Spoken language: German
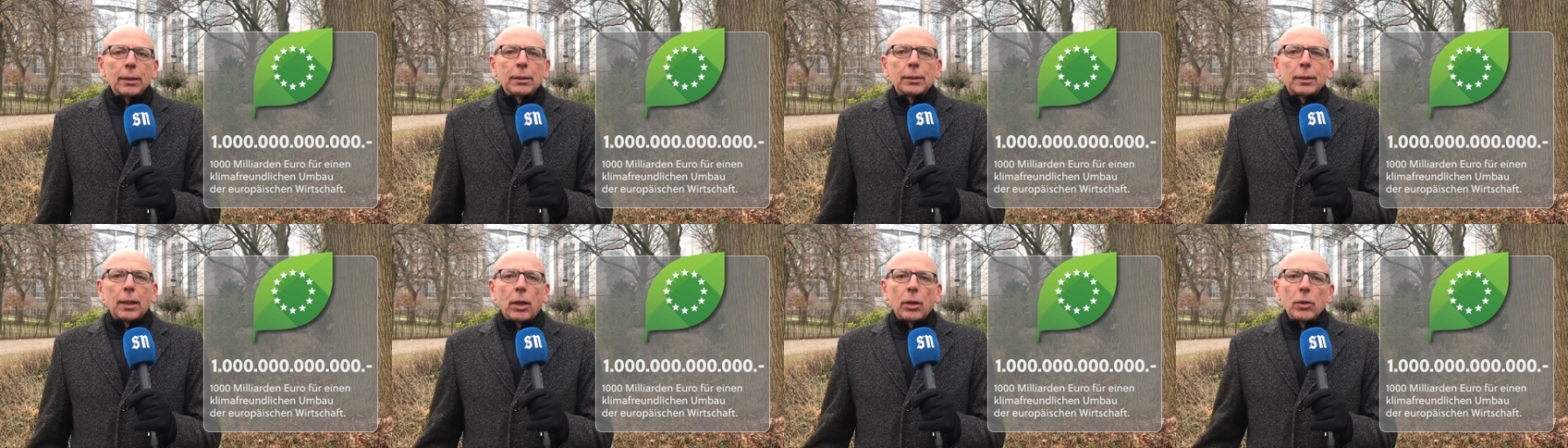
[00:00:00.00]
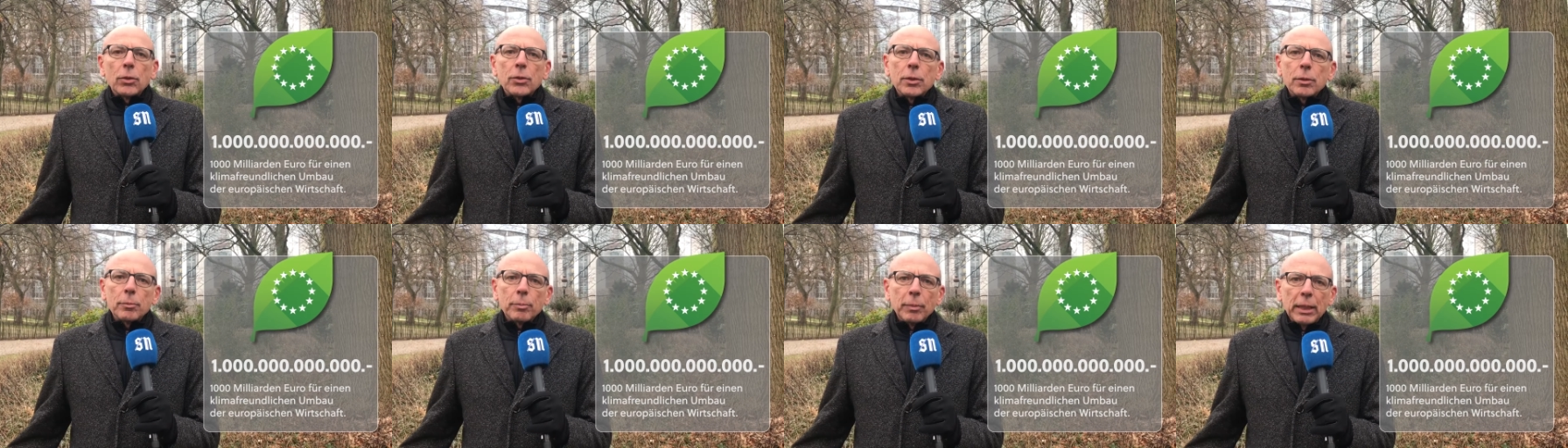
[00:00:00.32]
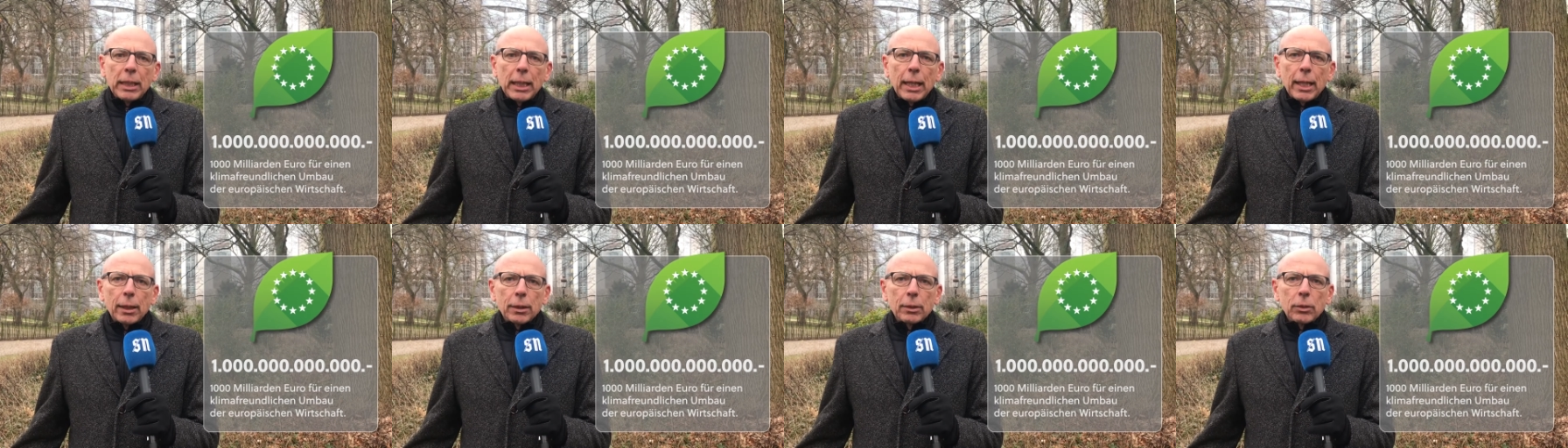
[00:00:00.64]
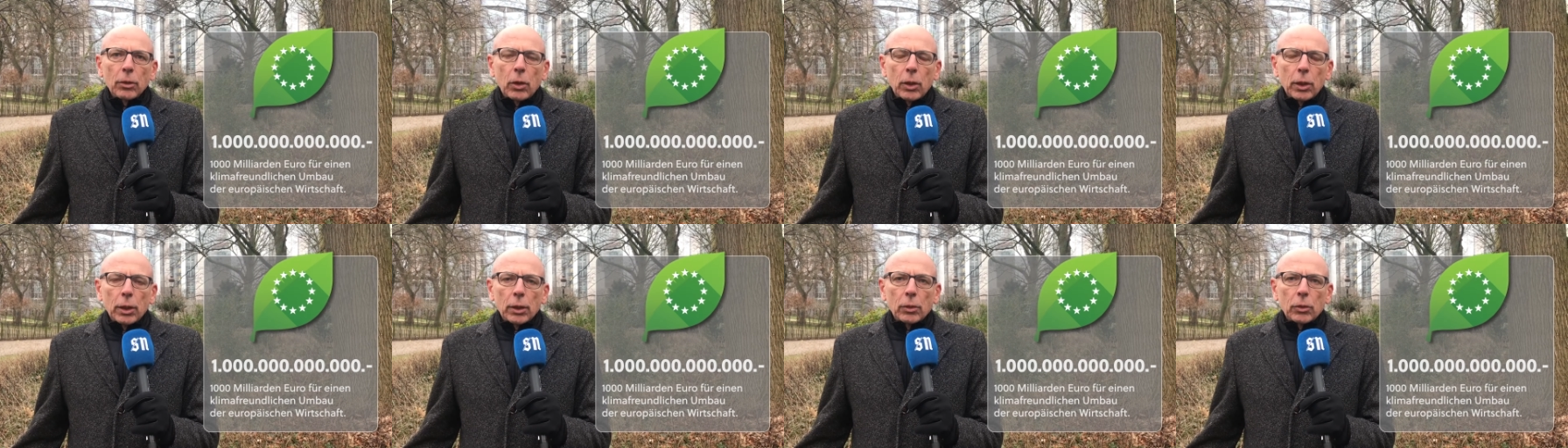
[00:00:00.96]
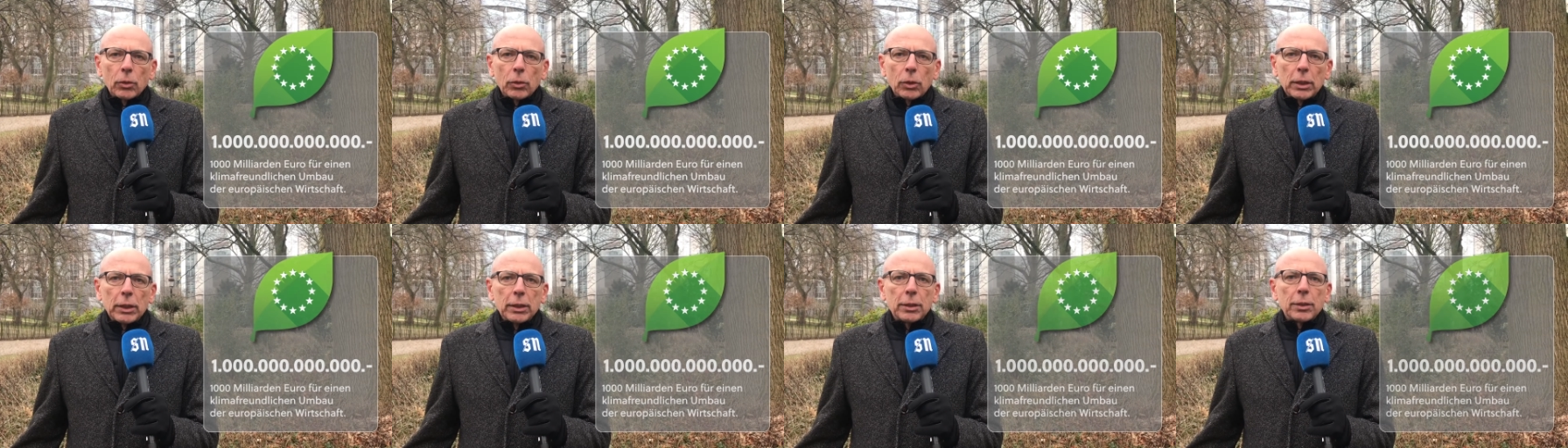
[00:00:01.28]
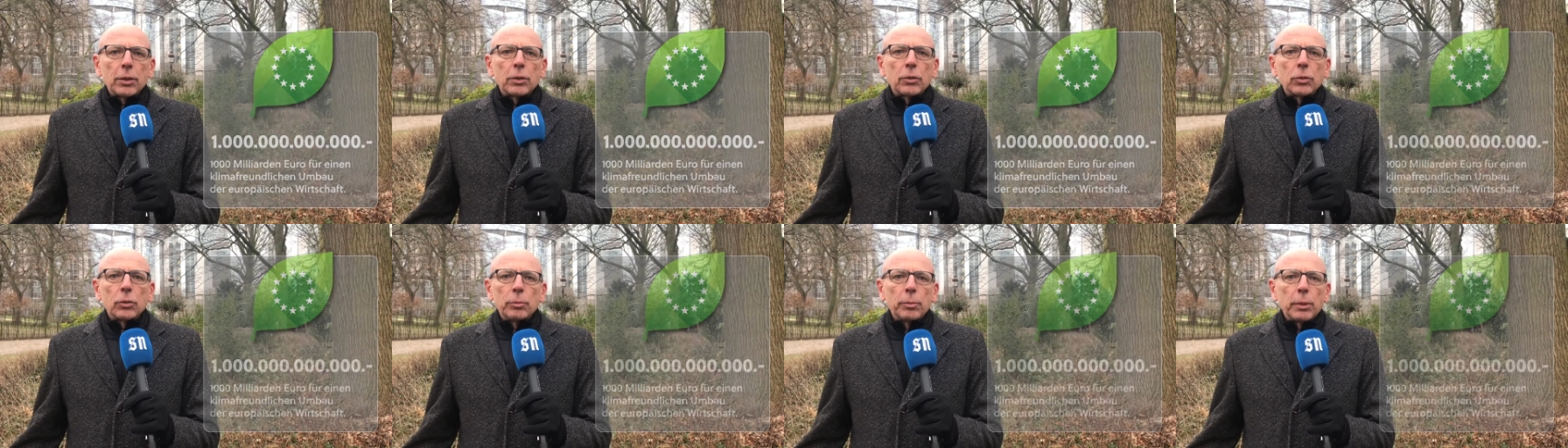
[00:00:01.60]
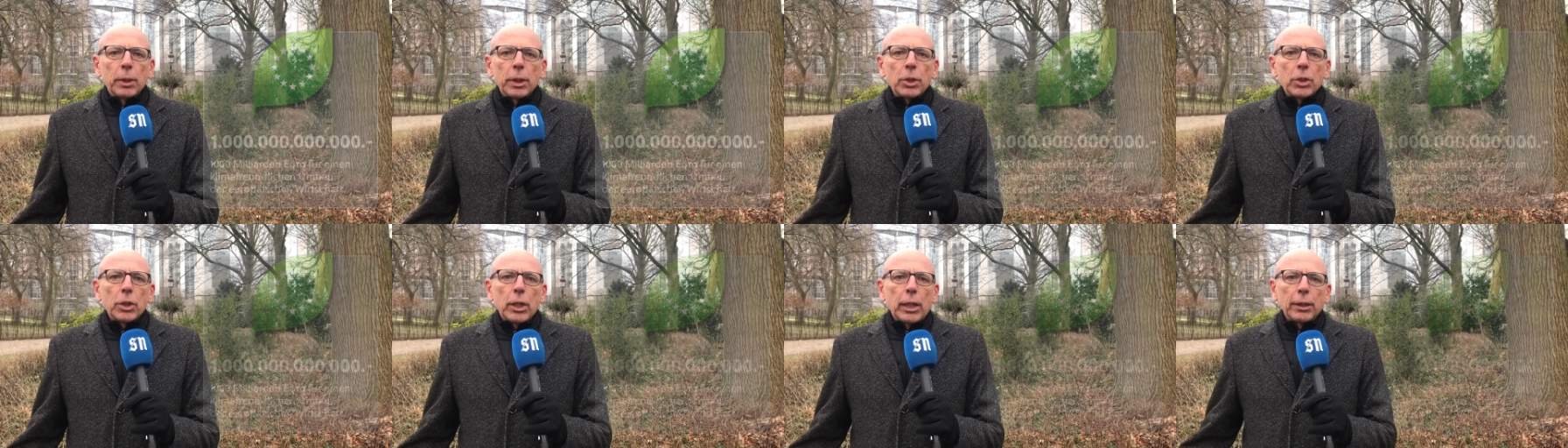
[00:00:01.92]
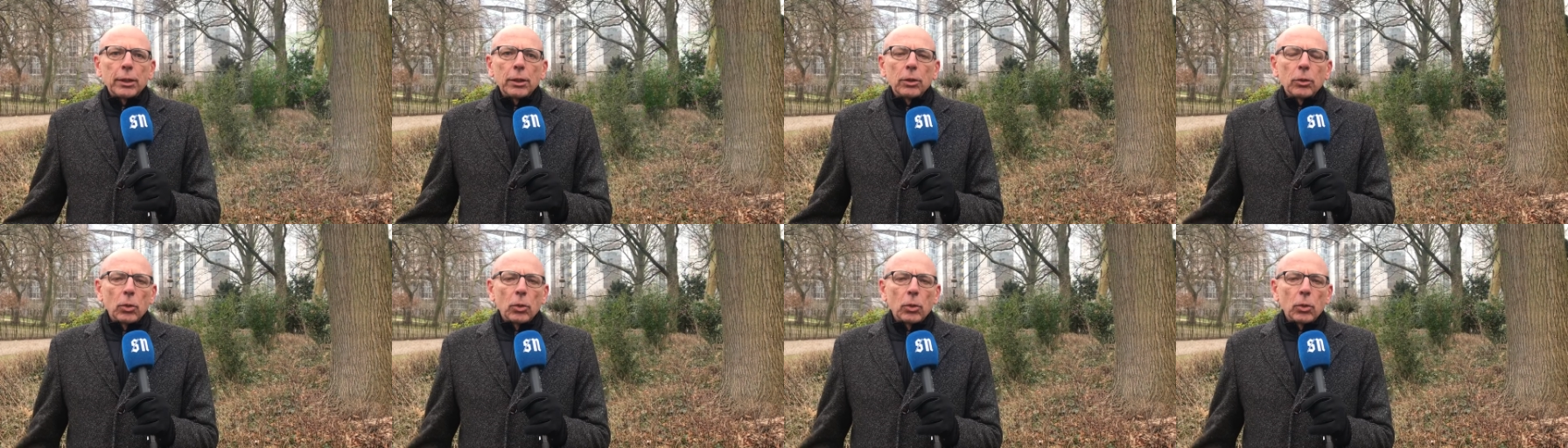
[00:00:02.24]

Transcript: 1000 Milliarden Euro, diese Summe scheint